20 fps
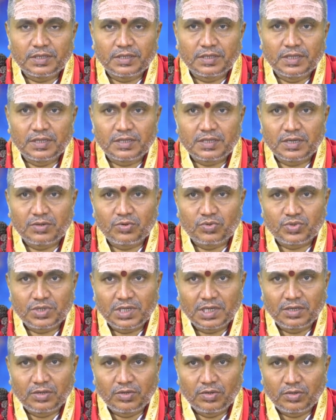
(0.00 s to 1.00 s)

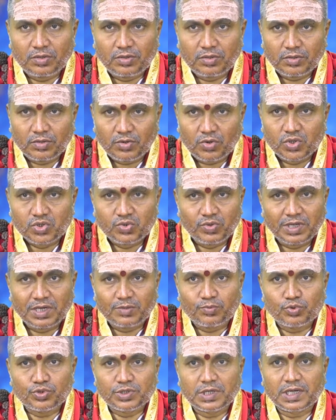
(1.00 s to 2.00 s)
నిత్యకృత్యాల్లో రోజువారీ
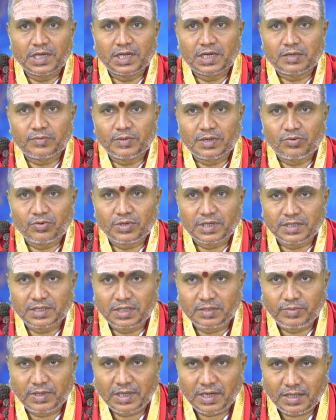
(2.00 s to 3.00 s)
పూజా కార్యక్రమాలు ఉంటాయి
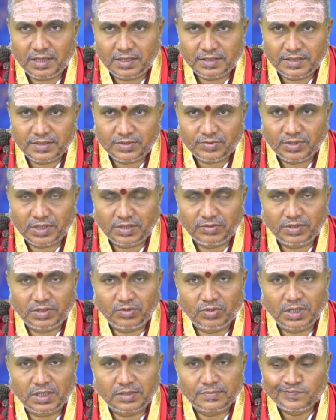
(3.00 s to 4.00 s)
దీపారాధన చేసుకునే ఇవన్నీ
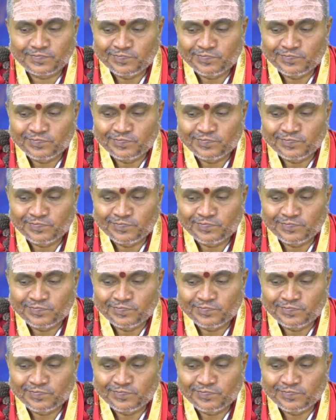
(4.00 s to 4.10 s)
కూడా